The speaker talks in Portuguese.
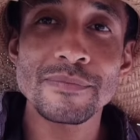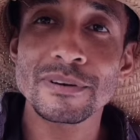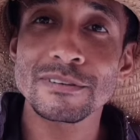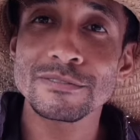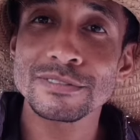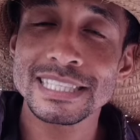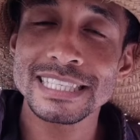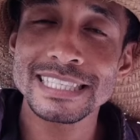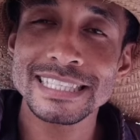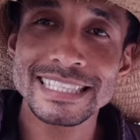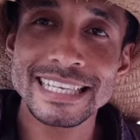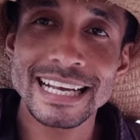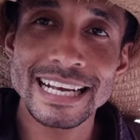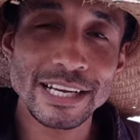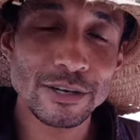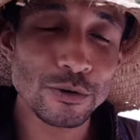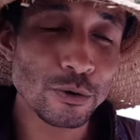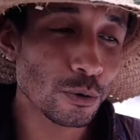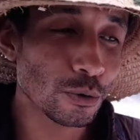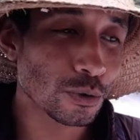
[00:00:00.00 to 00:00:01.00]
Para vocês
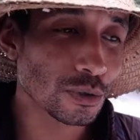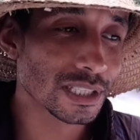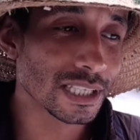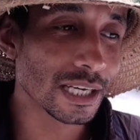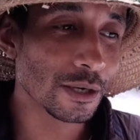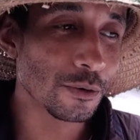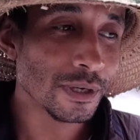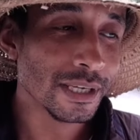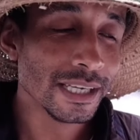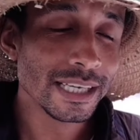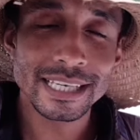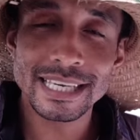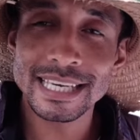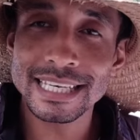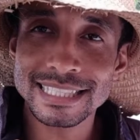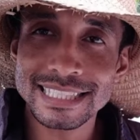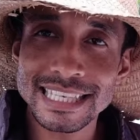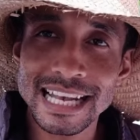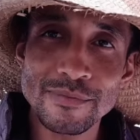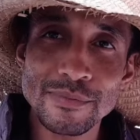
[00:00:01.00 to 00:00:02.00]
tirarem a conclusão, quem
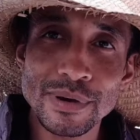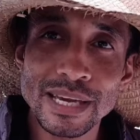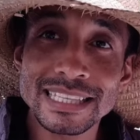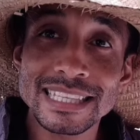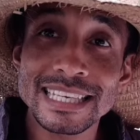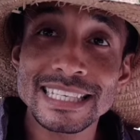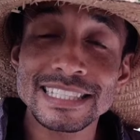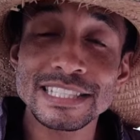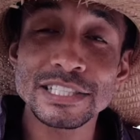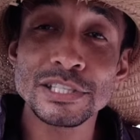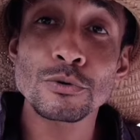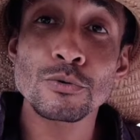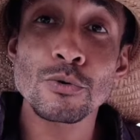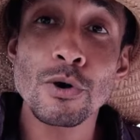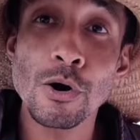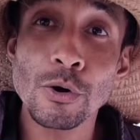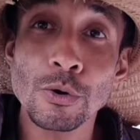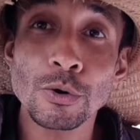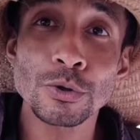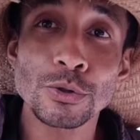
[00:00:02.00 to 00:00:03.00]
sabe aí decidir
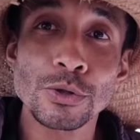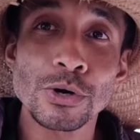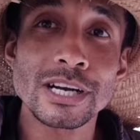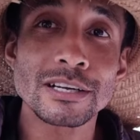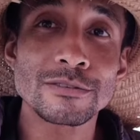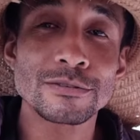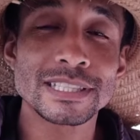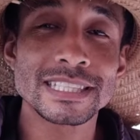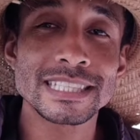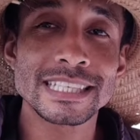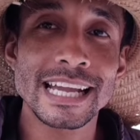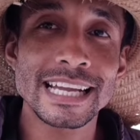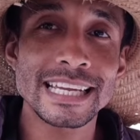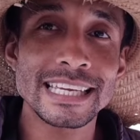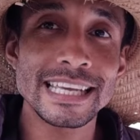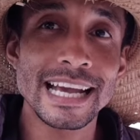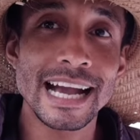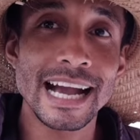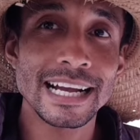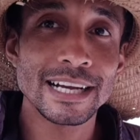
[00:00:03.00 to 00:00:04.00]
qual codorna você quer
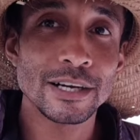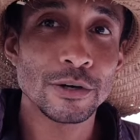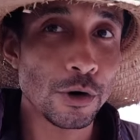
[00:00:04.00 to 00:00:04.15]
criar.